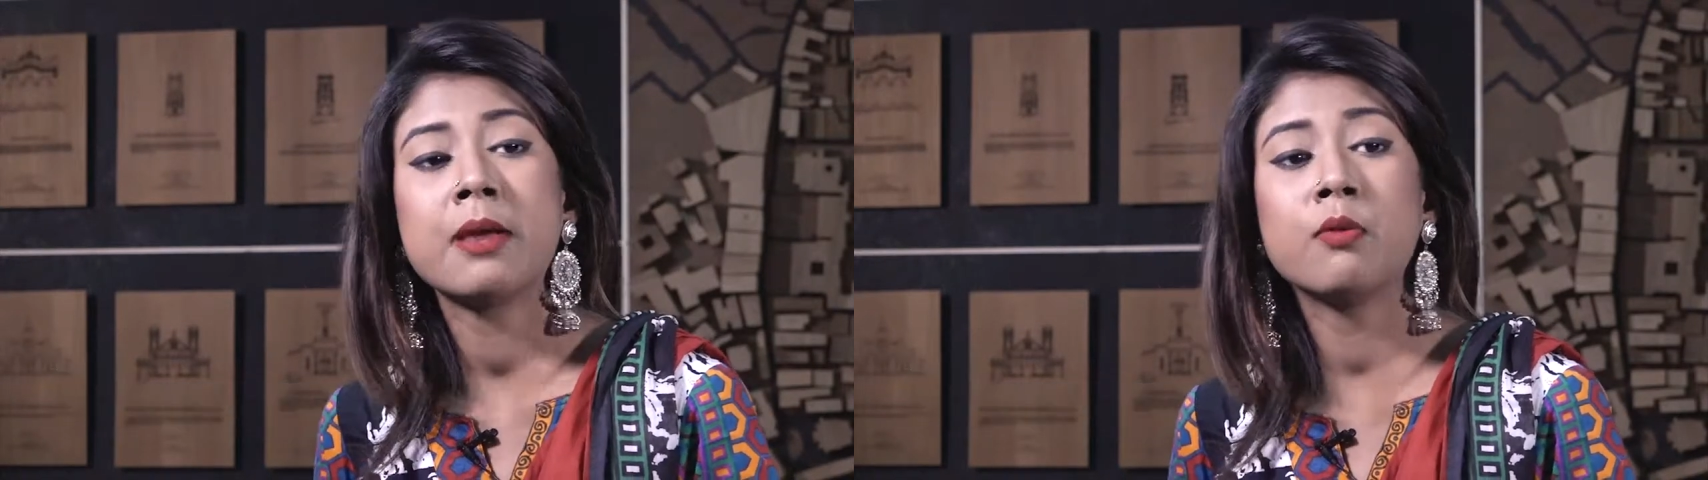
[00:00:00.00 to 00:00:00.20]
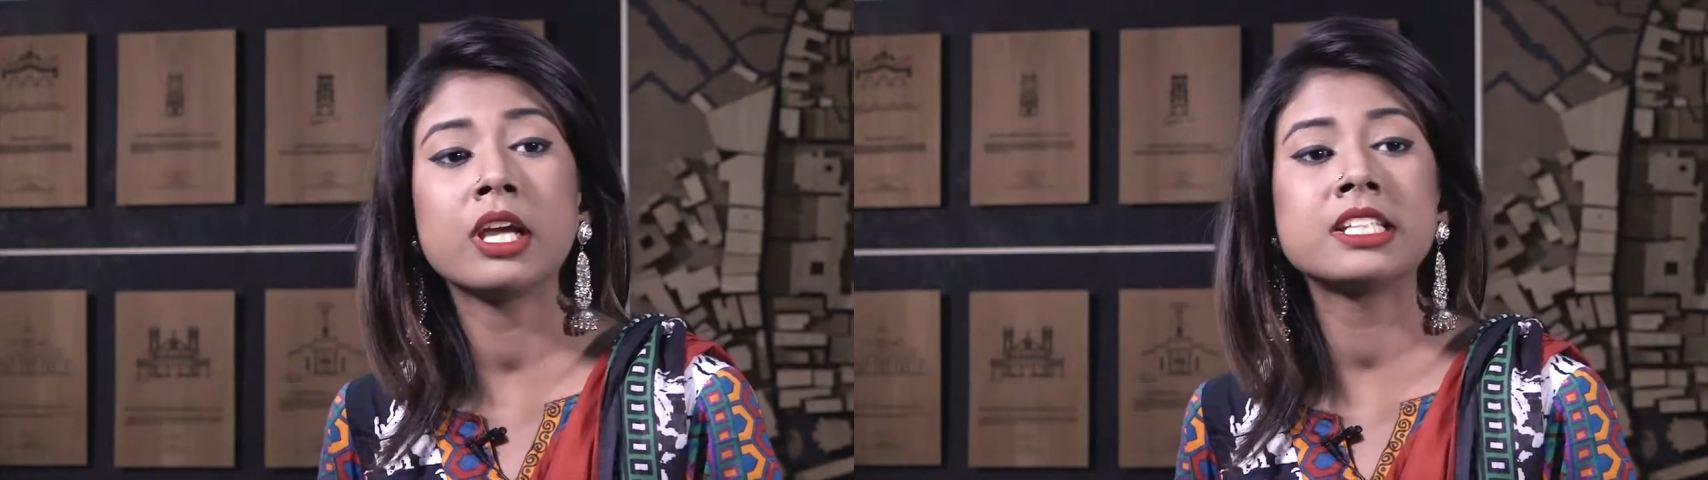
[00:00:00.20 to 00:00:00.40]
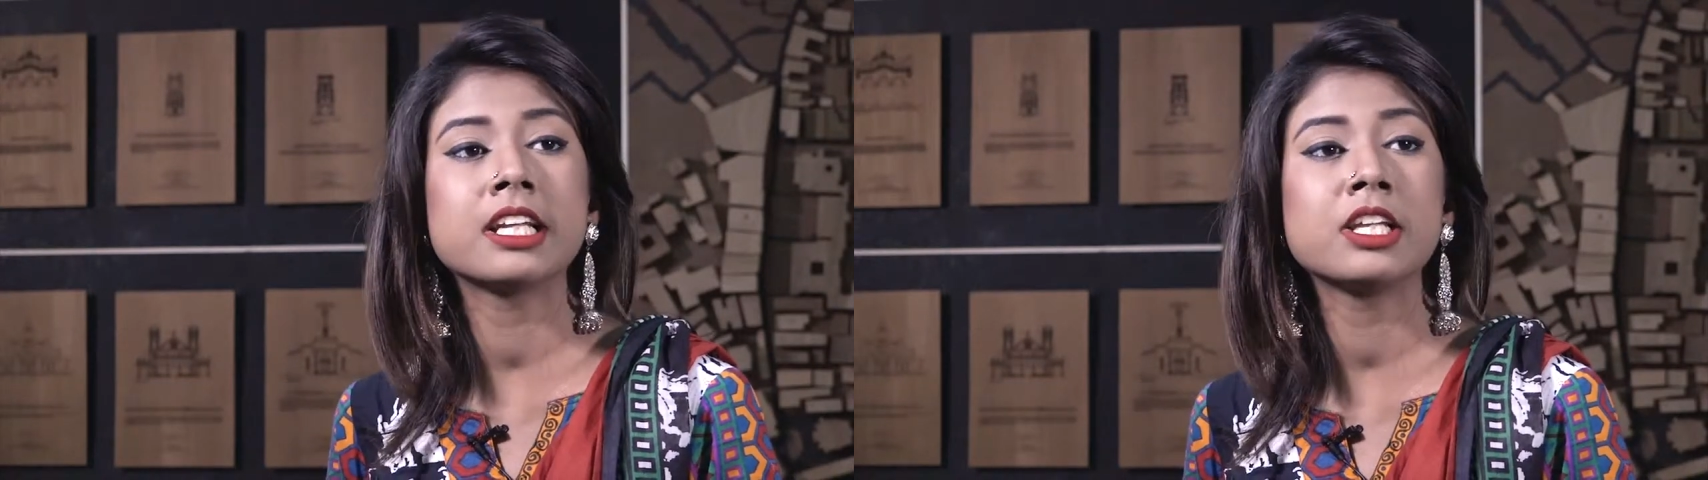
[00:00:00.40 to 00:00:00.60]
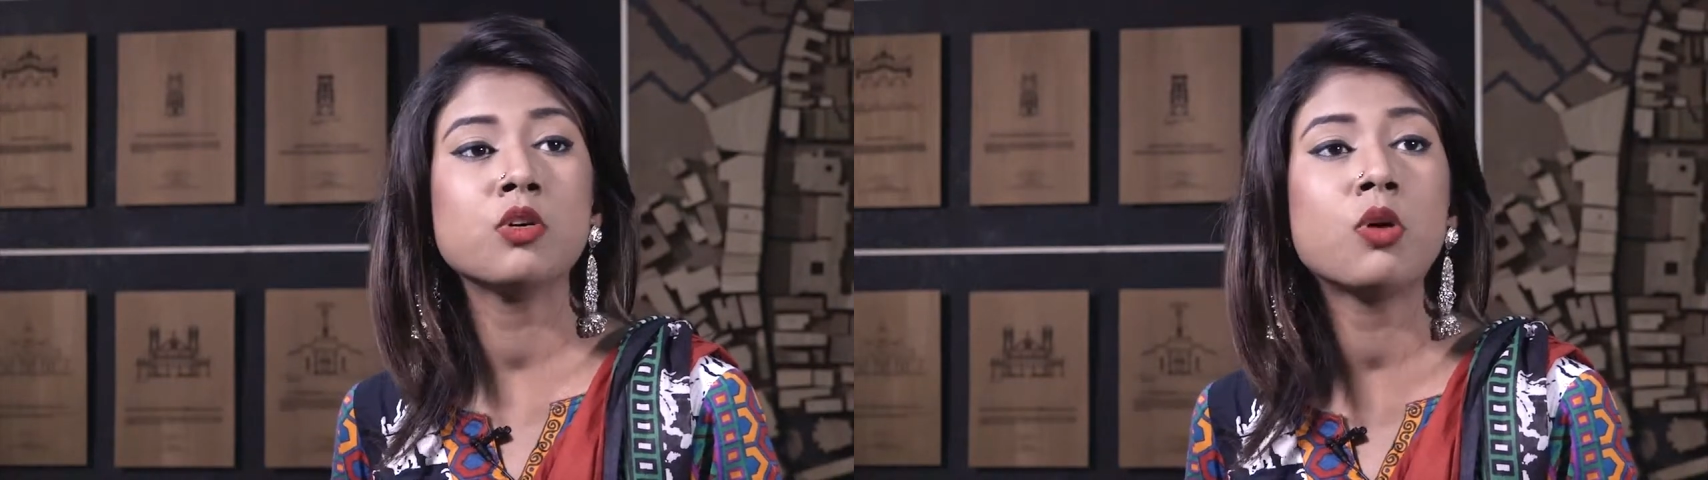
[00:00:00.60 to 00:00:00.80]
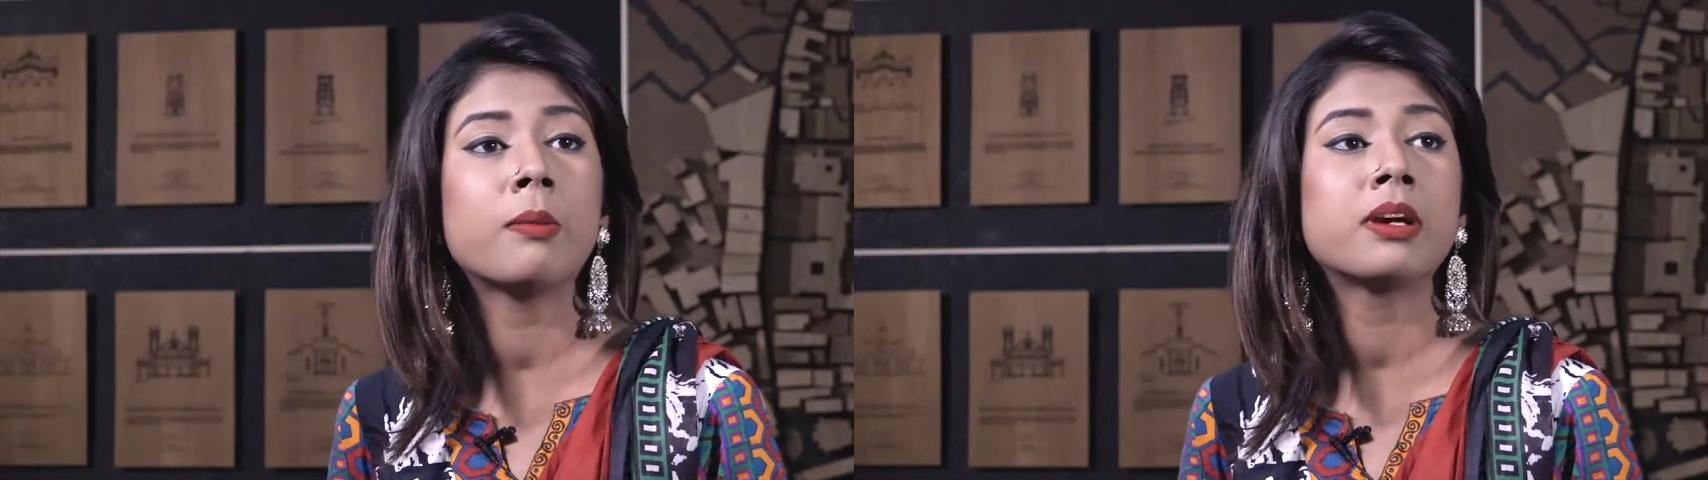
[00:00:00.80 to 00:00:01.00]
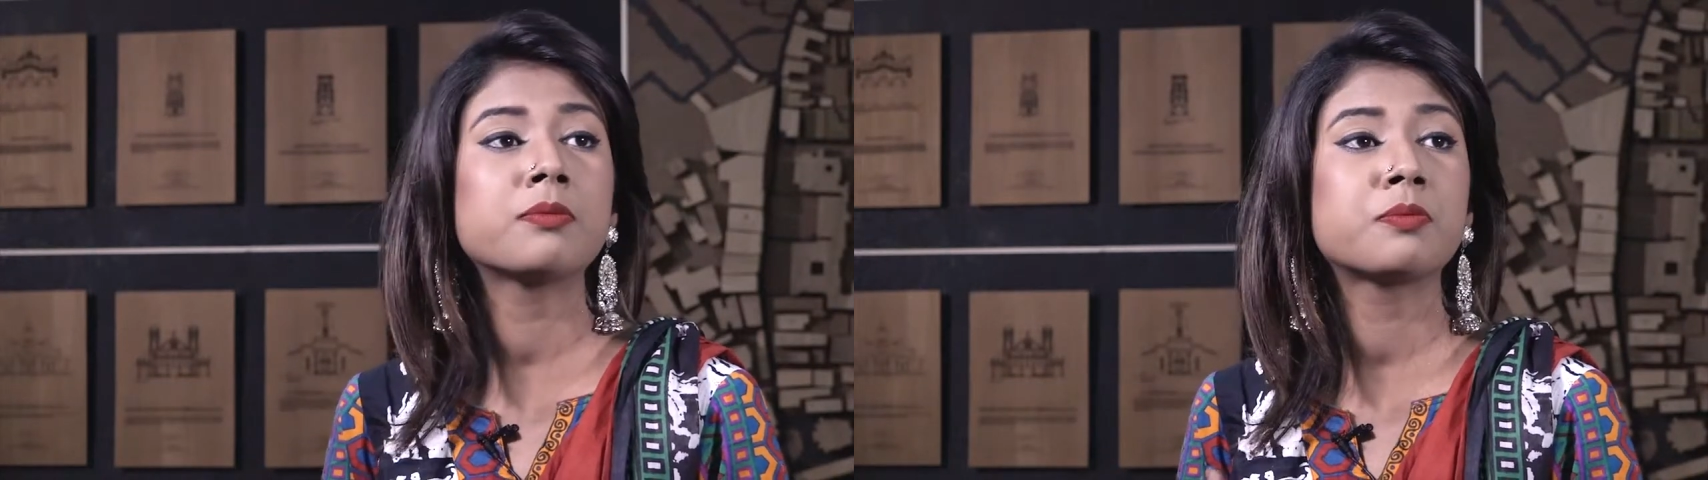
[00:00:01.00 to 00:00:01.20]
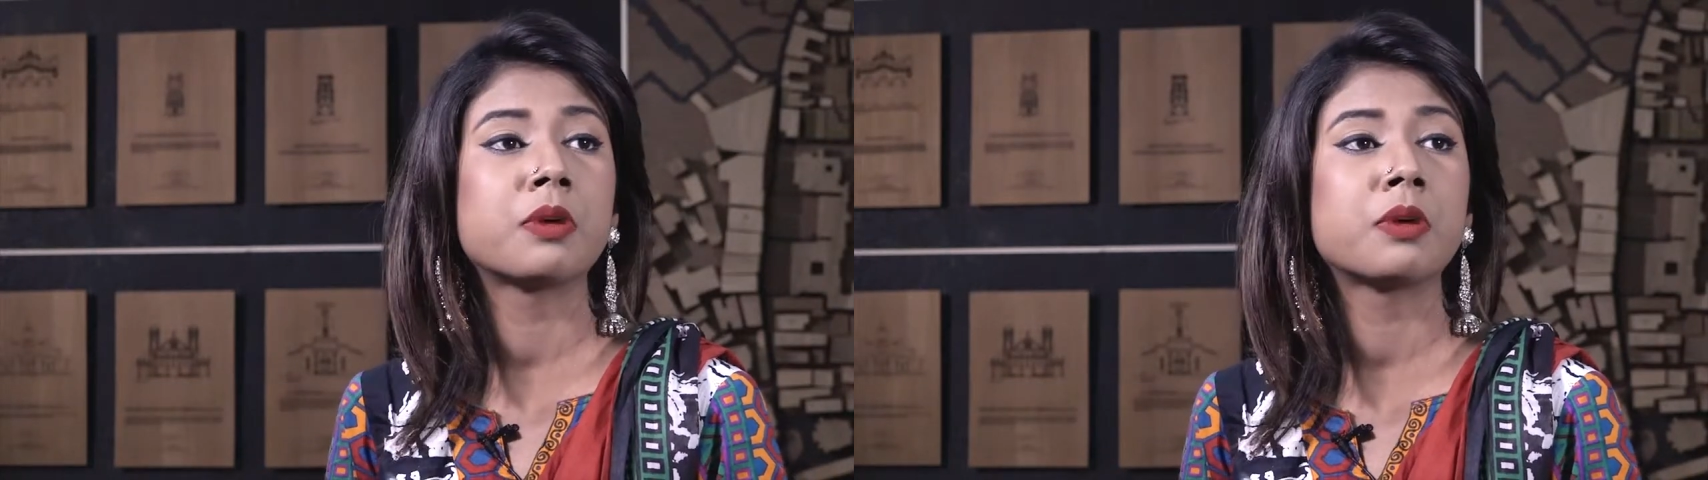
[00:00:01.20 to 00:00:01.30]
এবং এটা নিয়েও আমার